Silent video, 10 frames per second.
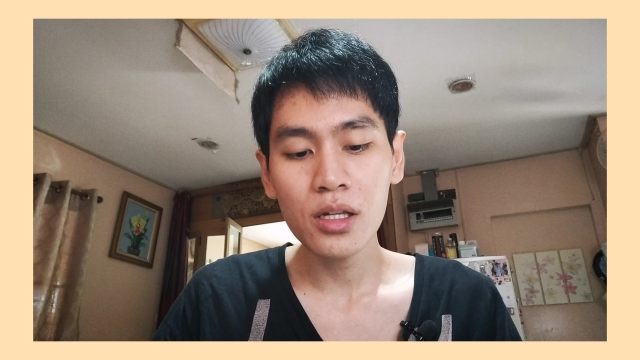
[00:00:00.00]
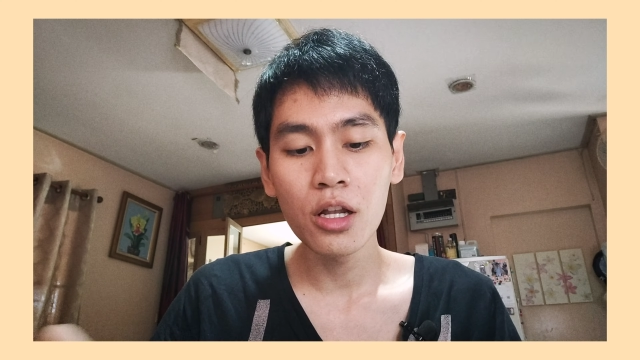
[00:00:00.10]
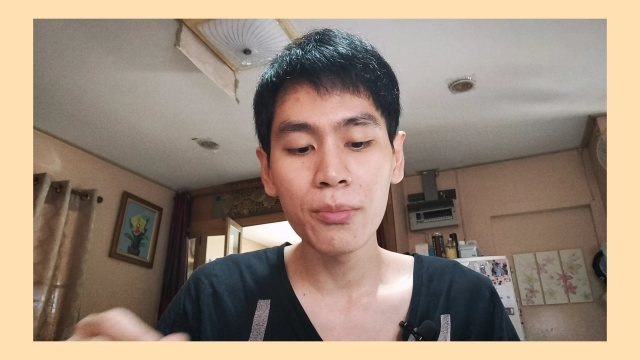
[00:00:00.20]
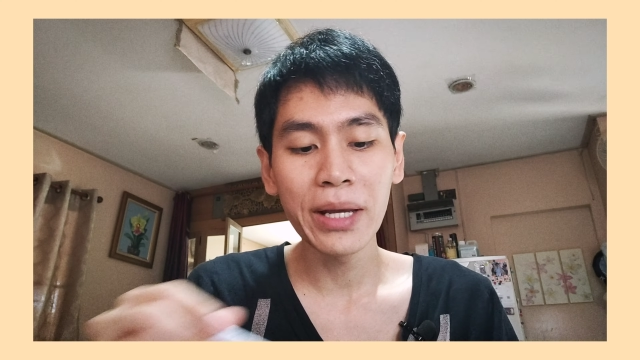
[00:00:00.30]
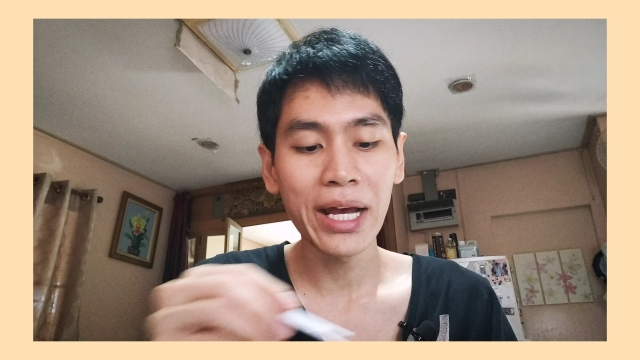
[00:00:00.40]

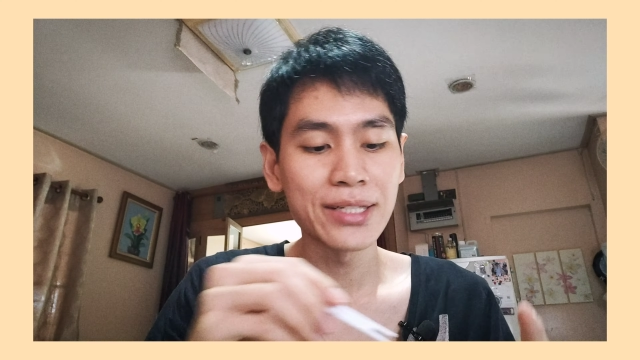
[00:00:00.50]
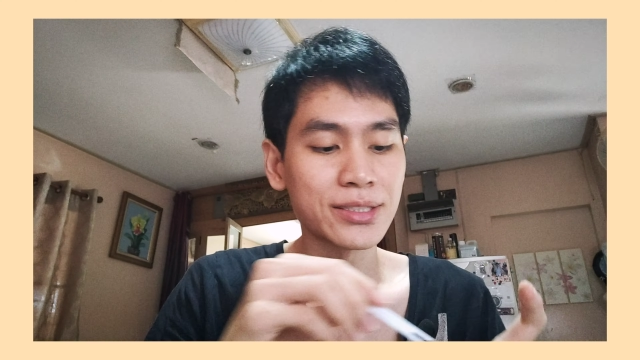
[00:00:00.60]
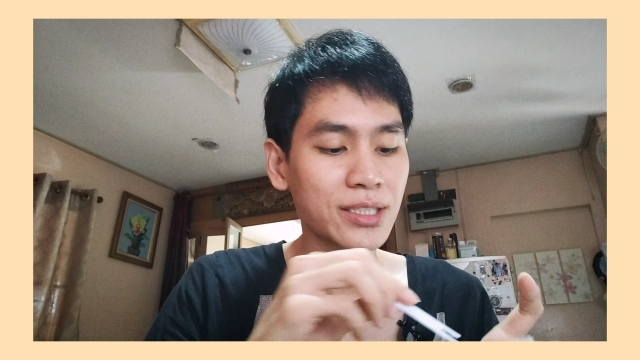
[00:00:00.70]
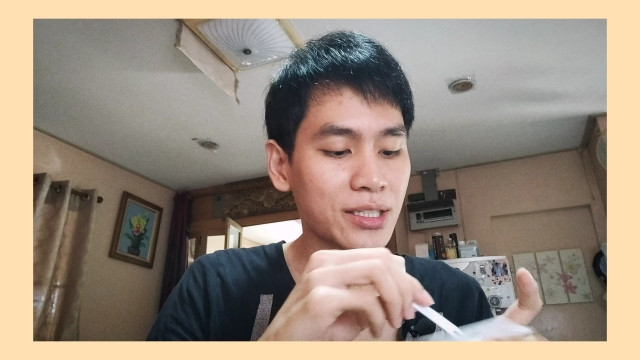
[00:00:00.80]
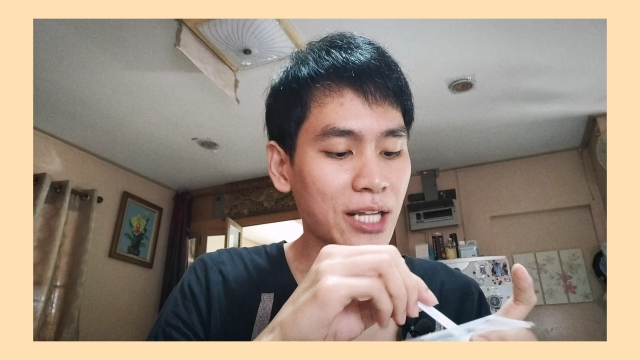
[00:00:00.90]
เราไม่หา
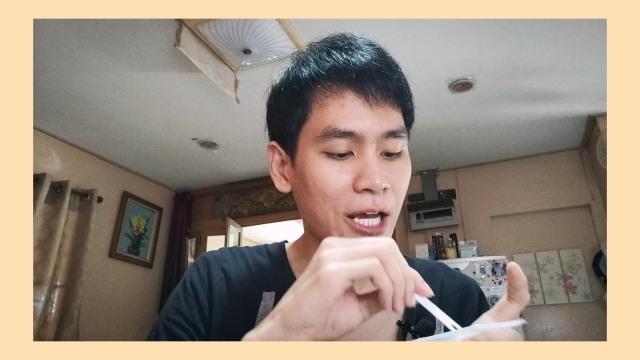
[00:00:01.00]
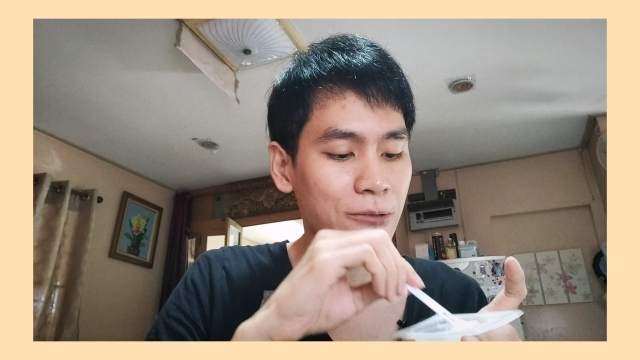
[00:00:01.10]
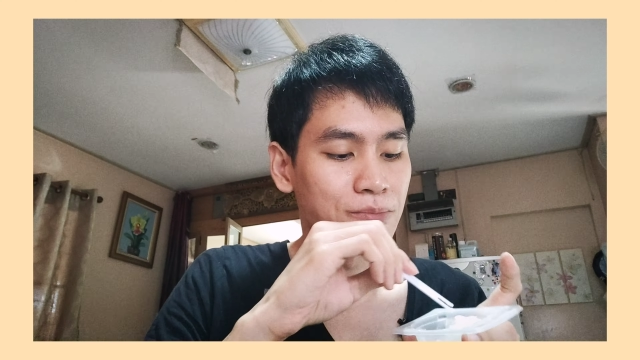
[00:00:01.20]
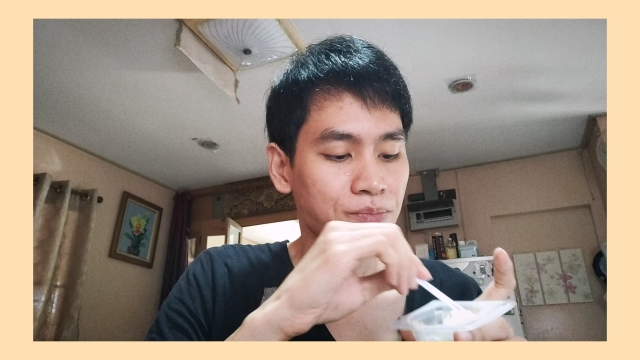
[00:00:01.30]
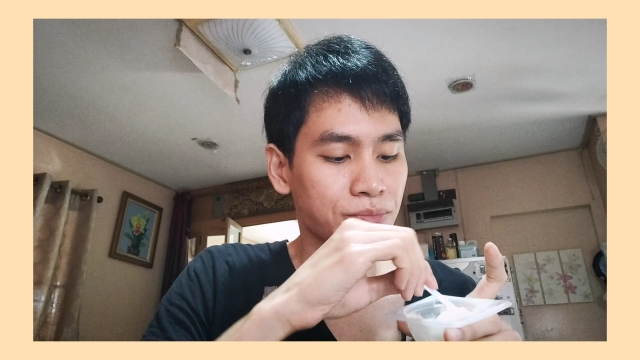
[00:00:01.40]
ซื้อกันได้
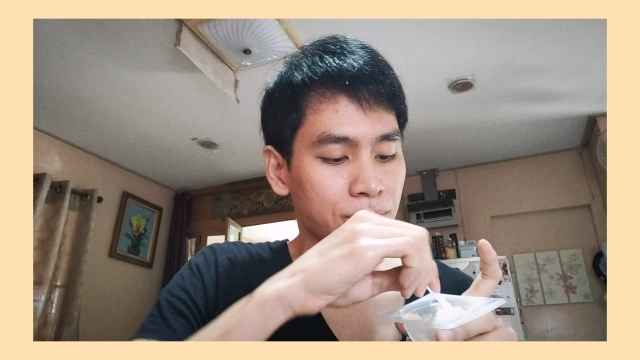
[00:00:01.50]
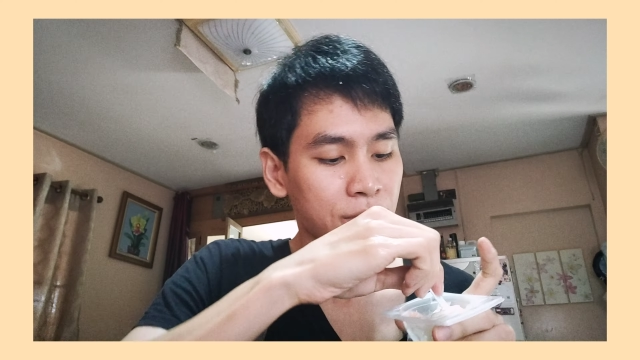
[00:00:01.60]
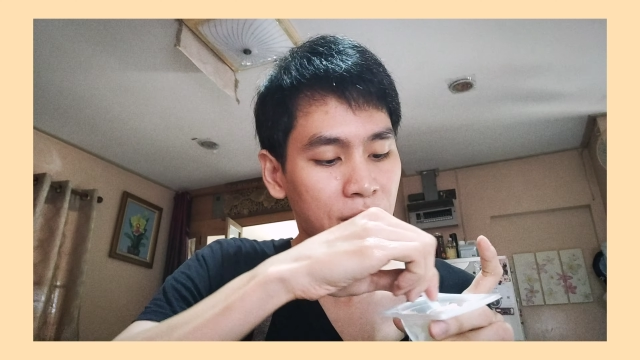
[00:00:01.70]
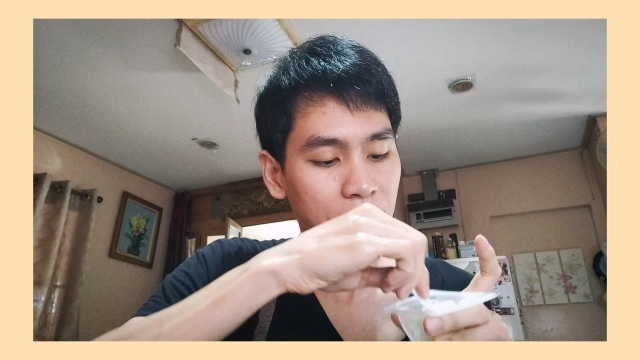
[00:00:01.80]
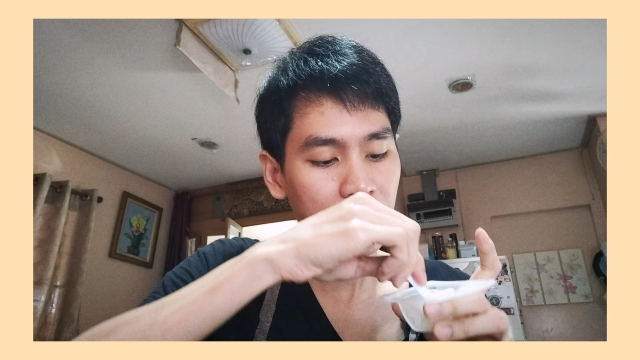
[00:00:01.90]

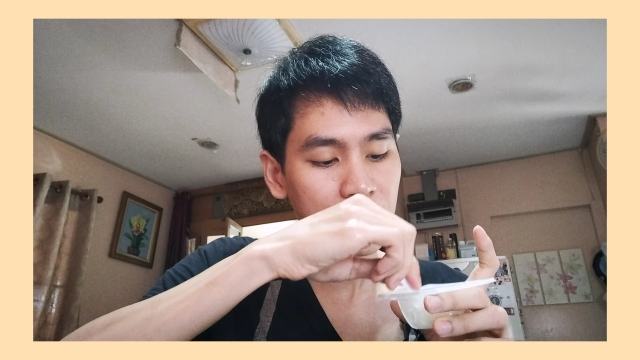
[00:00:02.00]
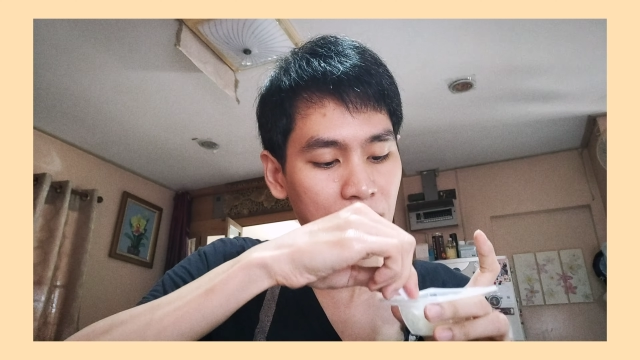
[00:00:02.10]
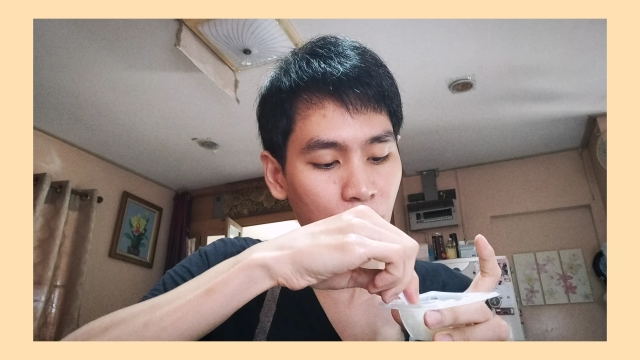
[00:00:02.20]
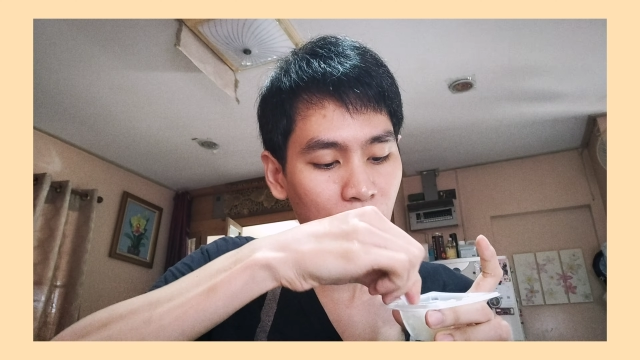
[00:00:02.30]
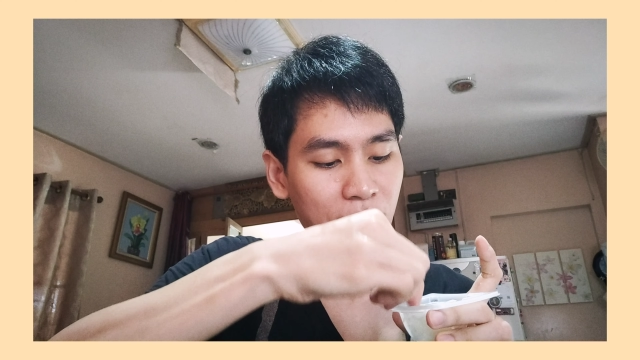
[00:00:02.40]
ที่เซ
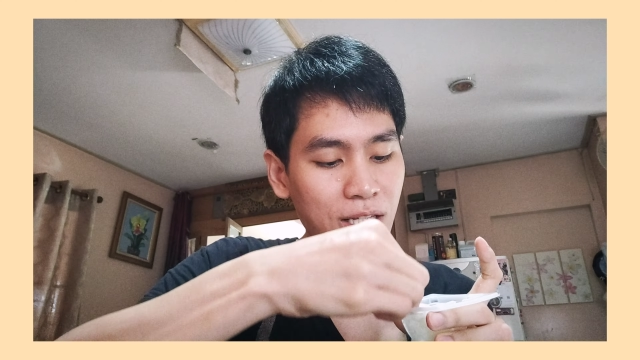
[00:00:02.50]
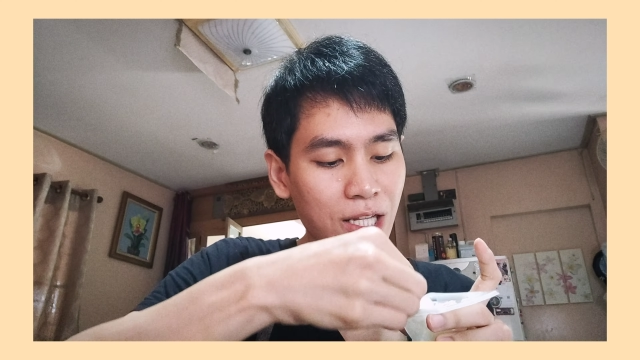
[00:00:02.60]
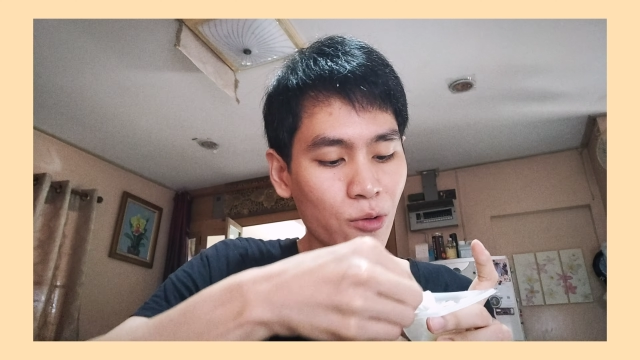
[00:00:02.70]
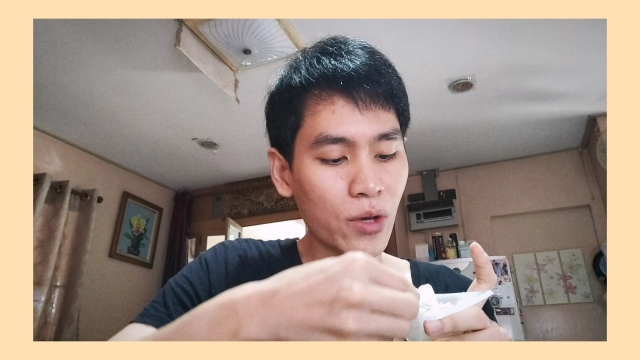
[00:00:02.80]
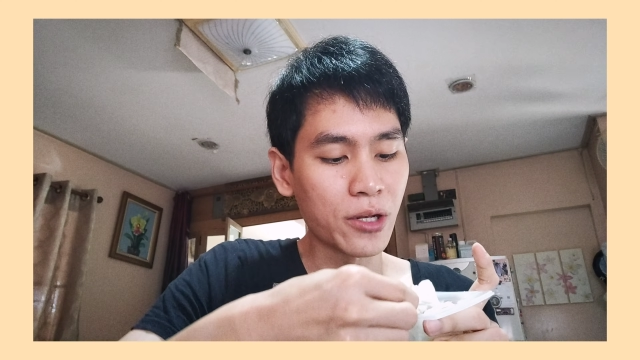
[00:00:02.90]
เว่นอี
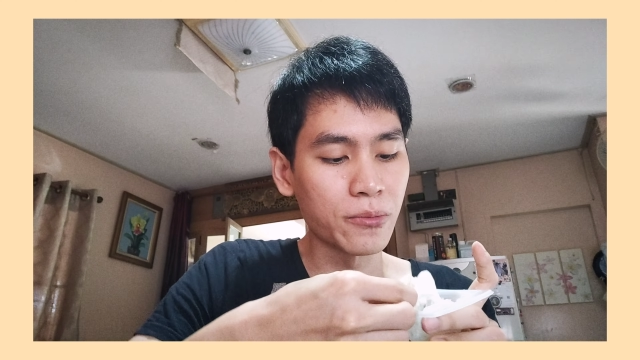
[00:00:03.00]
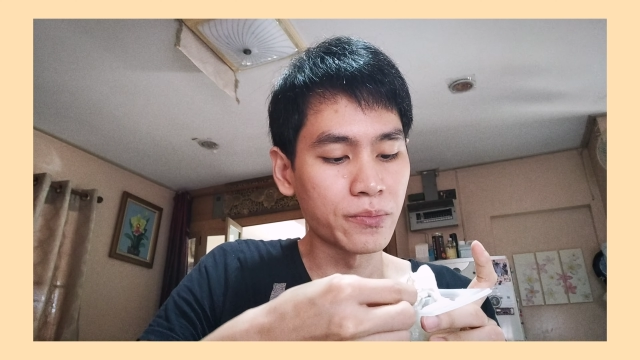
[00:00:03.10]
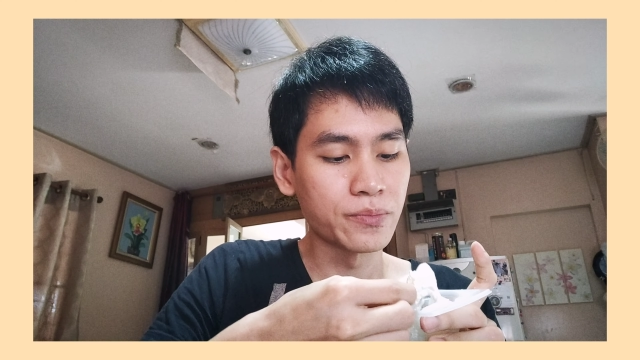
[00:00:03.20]
เลเว่น